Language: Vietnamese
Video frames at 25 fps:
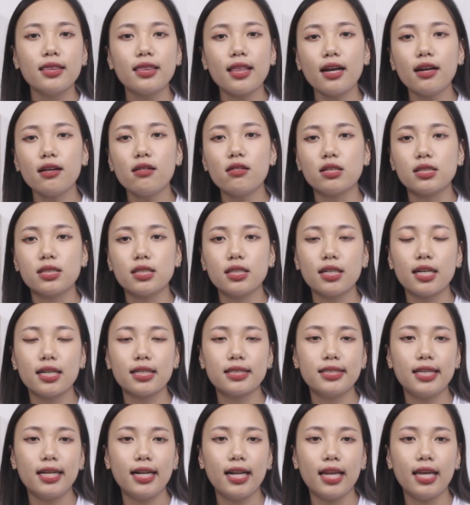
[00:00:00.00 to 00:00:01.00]
tăng cường chức
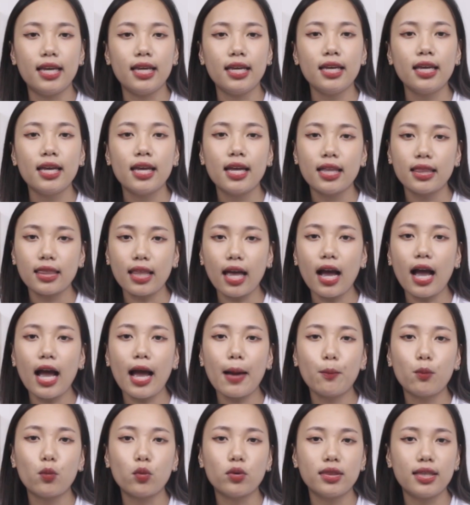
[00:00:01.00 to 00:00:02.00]
năng sinh lý, tăng
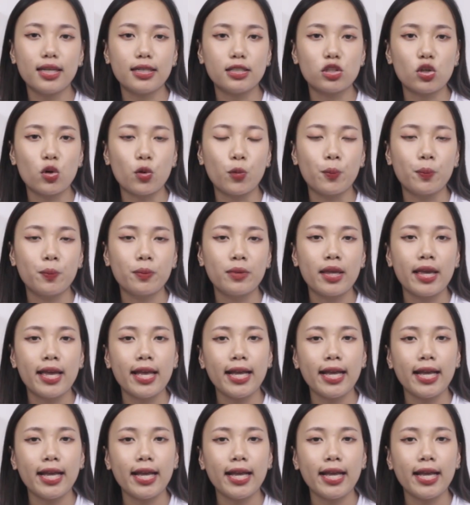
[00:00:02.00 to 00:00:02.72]
ham muốn tình dục,